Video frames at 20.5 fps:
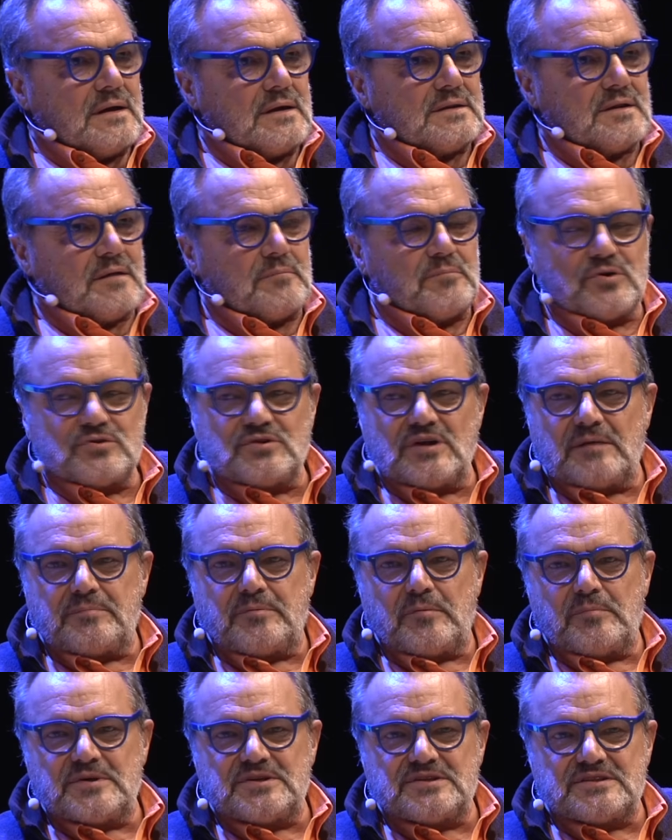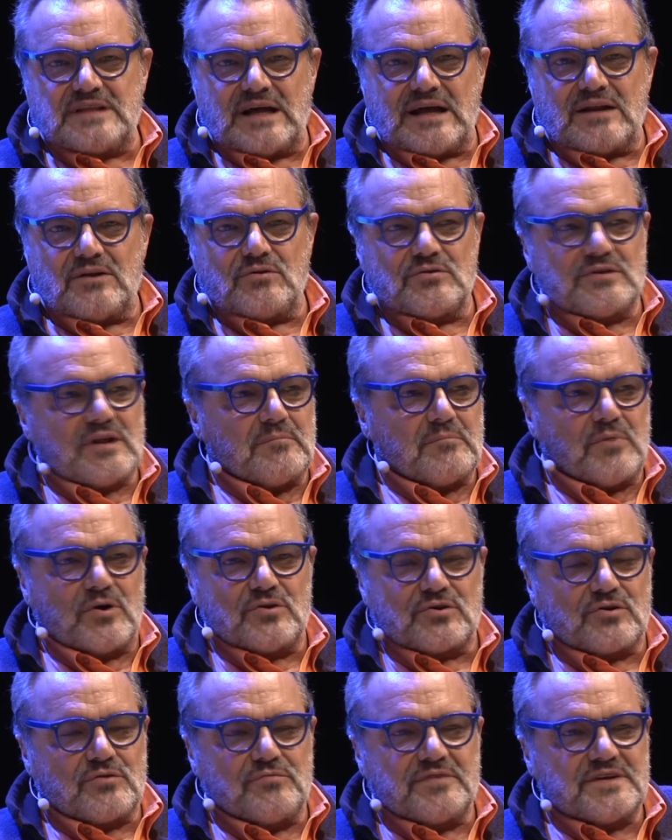nel mondo della pubblicità, non nel
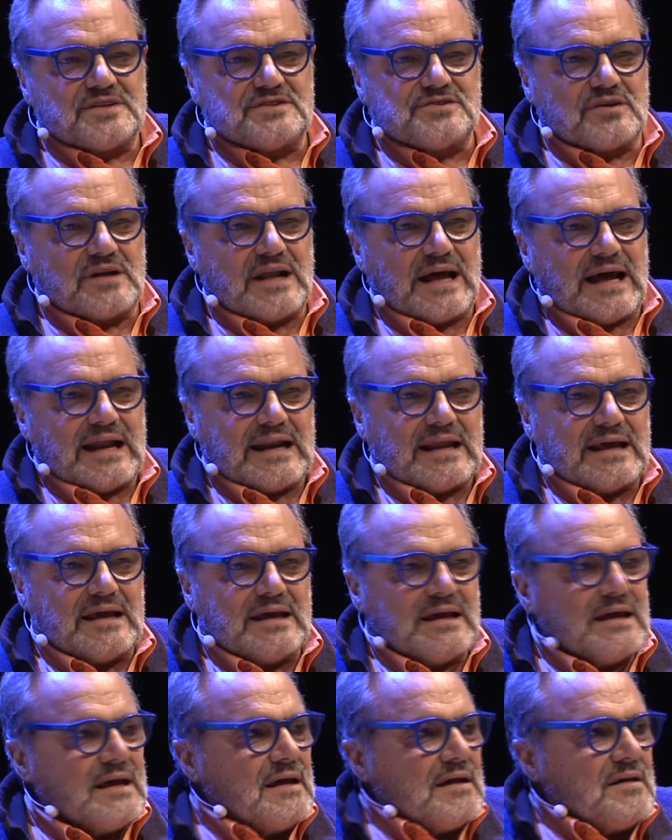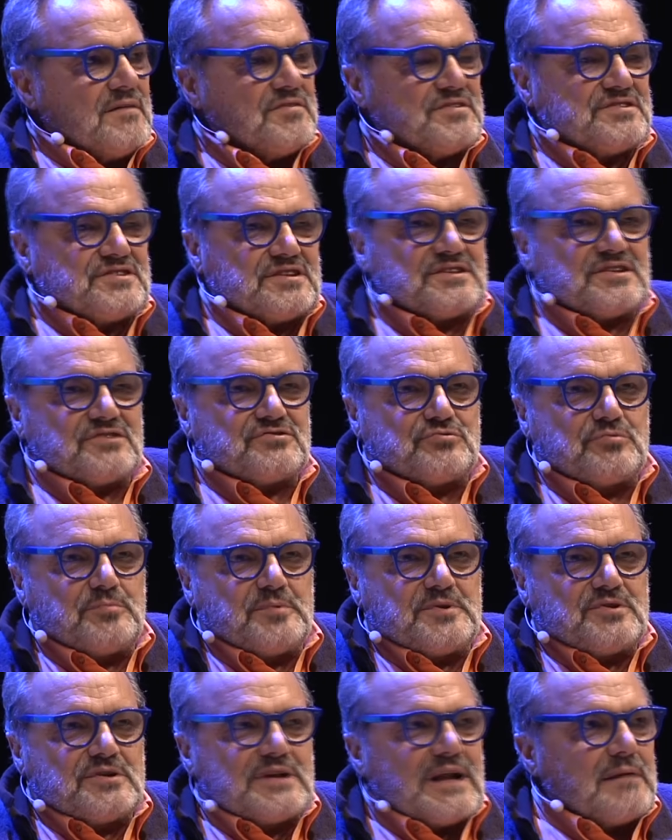modo convenzionale, vi siete
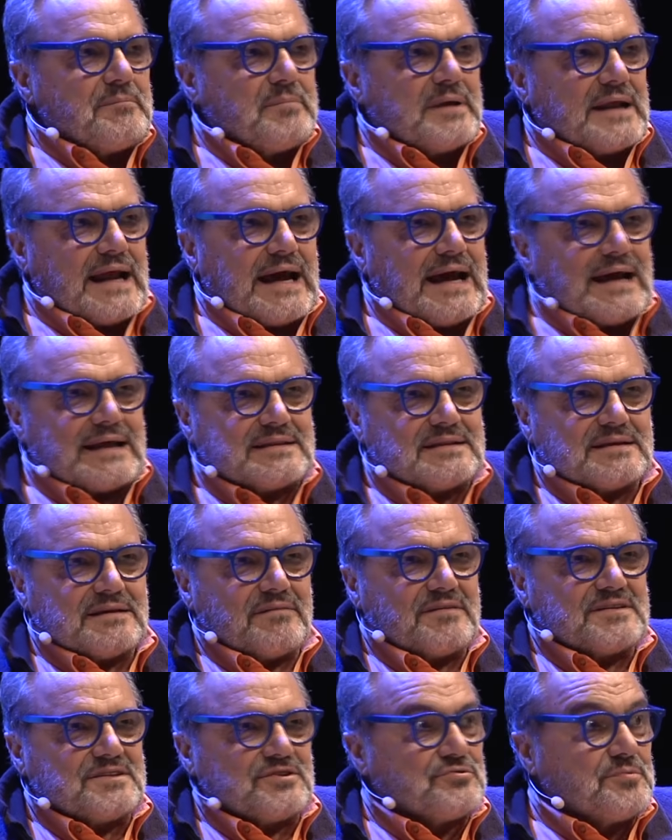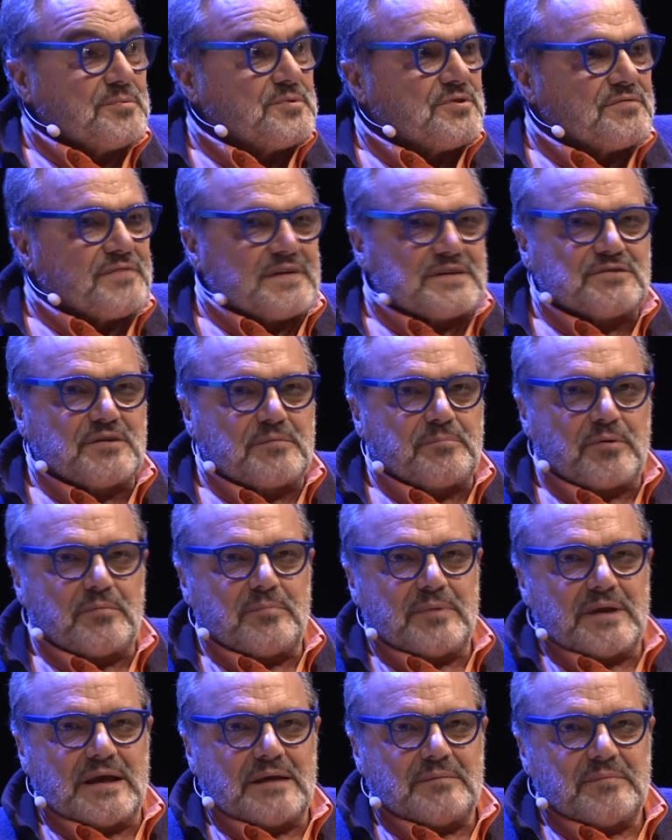subito inalberati, avete subito fatto dei
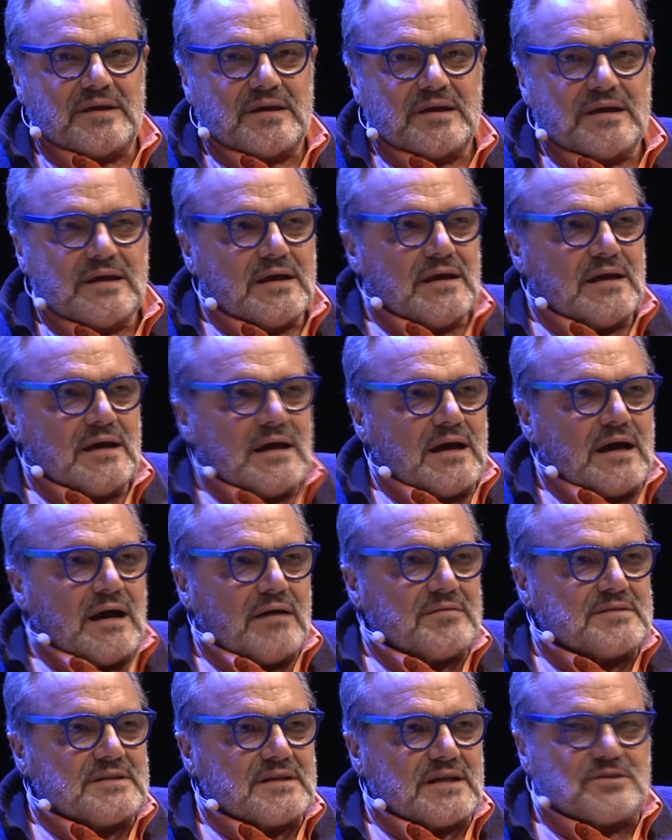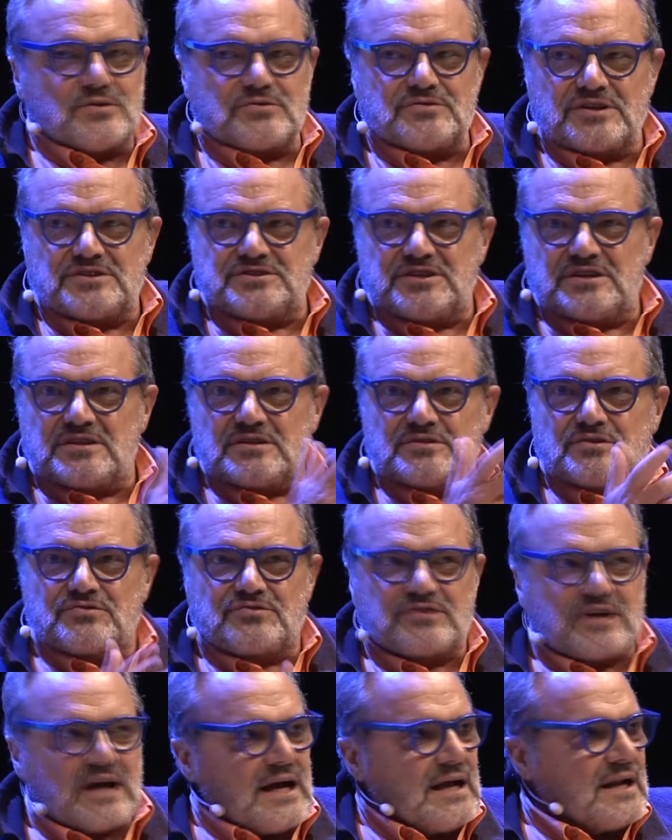problemi. Avete detto cosa c'entra
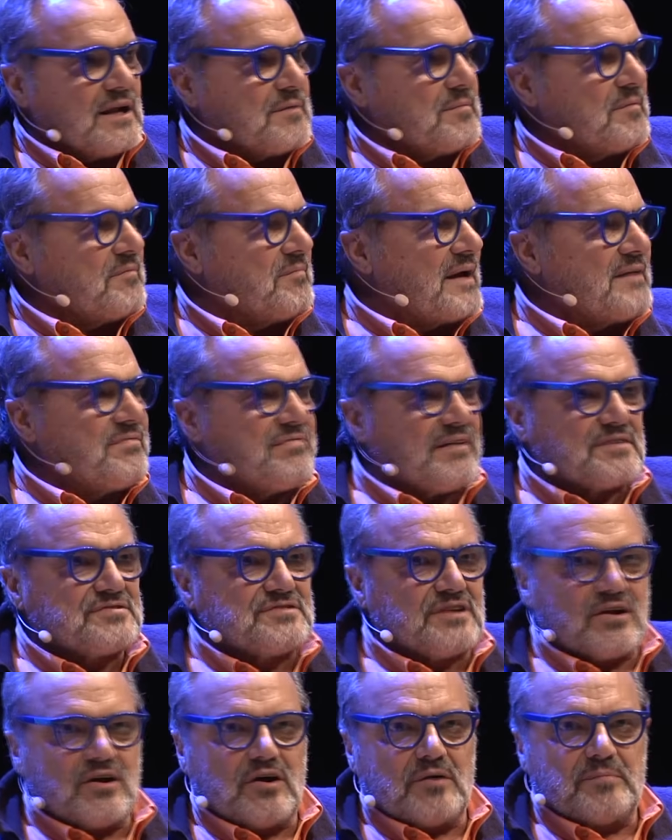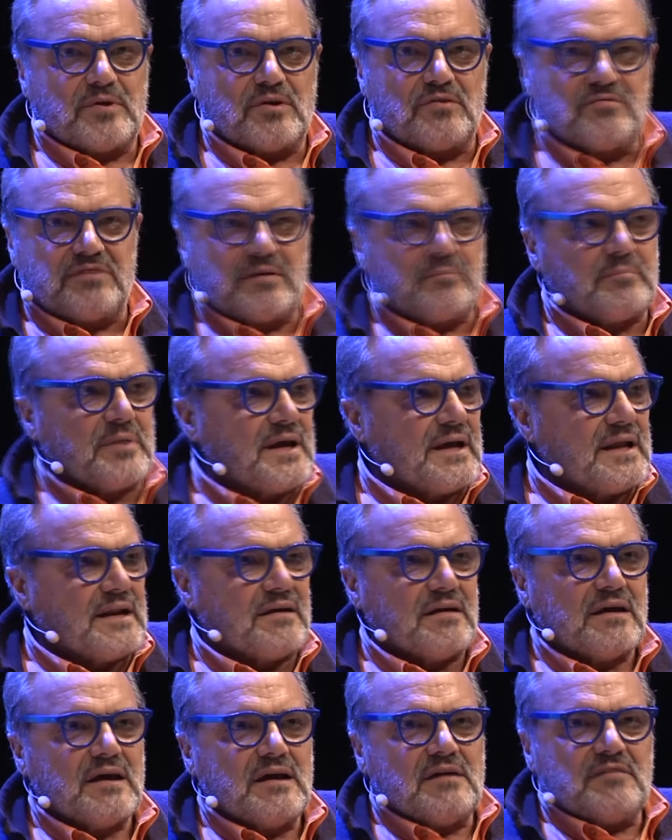Toscani, come mai fa queste robe, non va
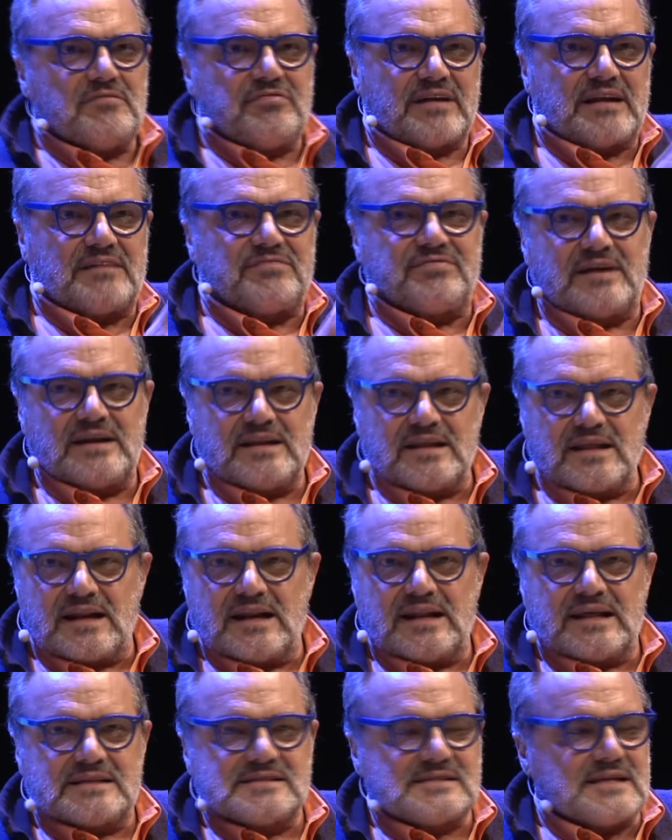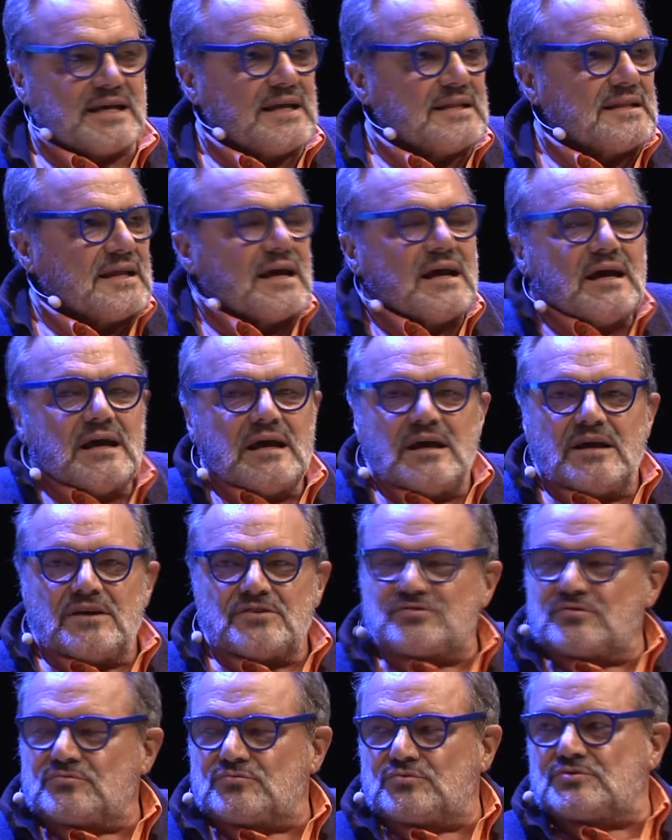bene, farà fallire le aziende.
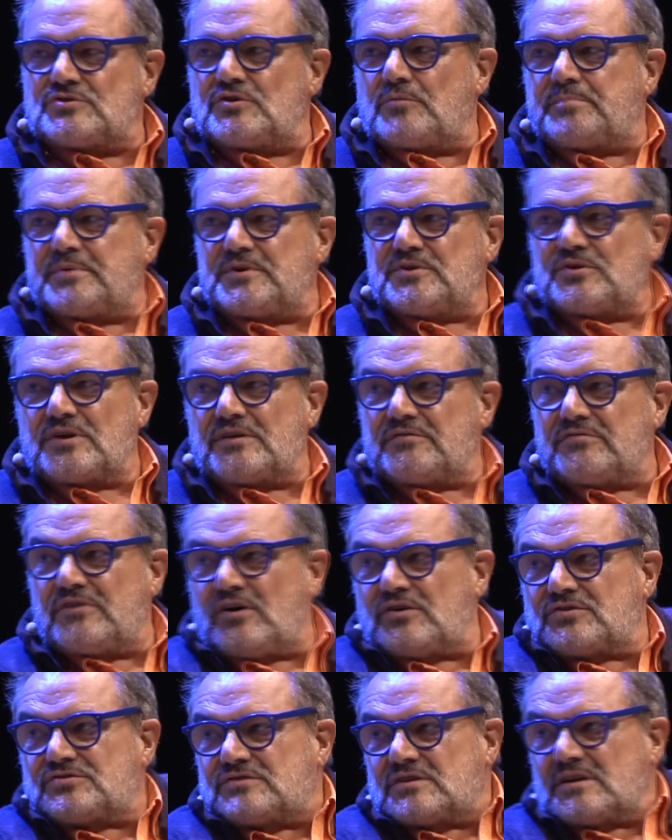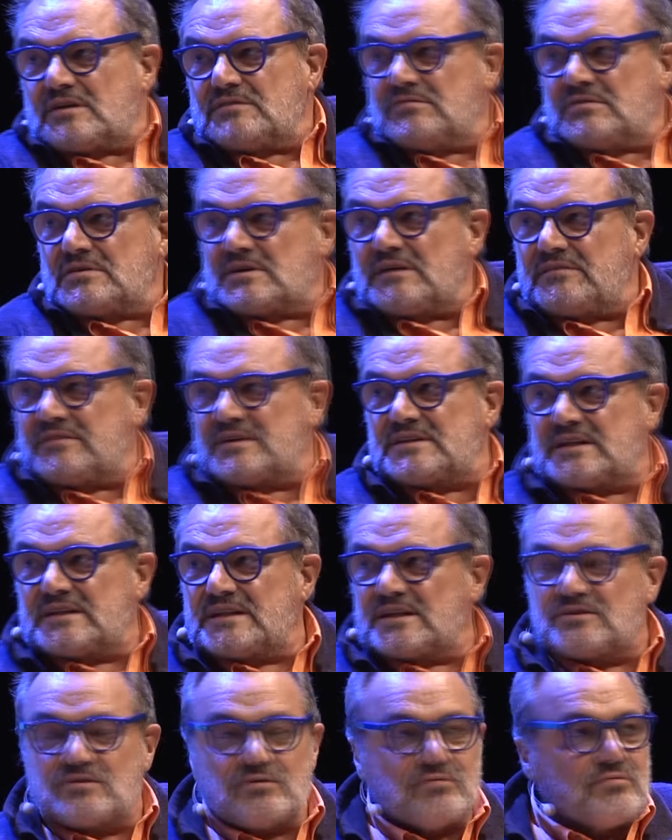Sono tutte opinioni vostre, che avete
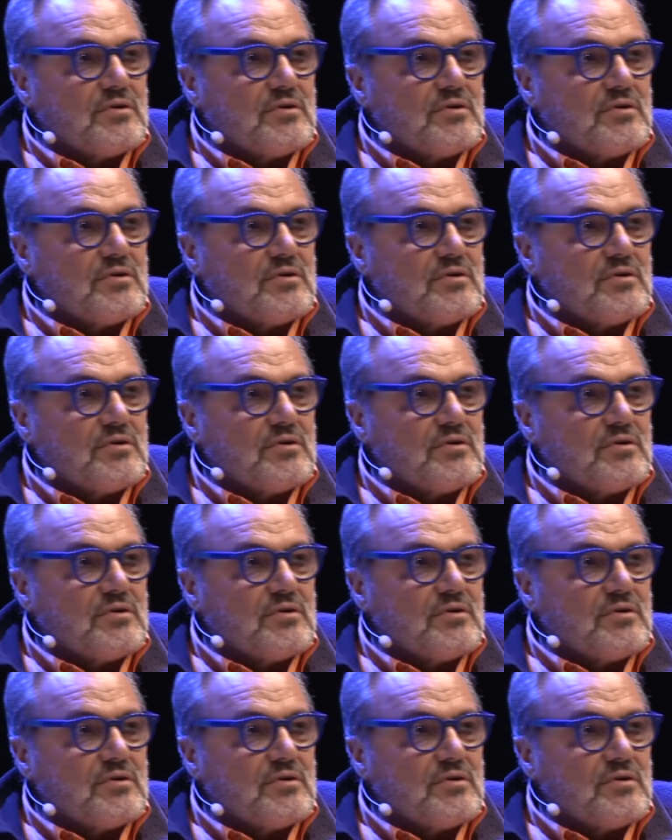detto